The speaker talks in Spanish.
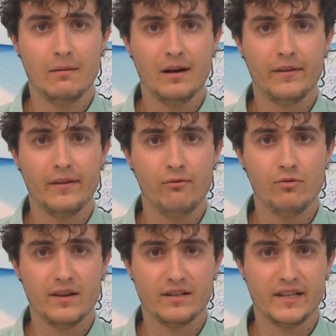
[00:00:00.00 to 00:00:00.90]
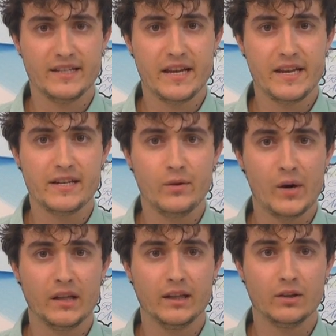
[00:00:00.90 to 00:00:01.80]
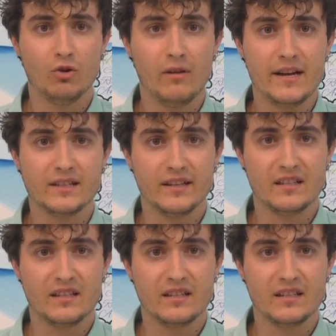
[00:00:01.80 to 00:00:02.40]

a hablar de Funes. Desde ayer y durante toda esta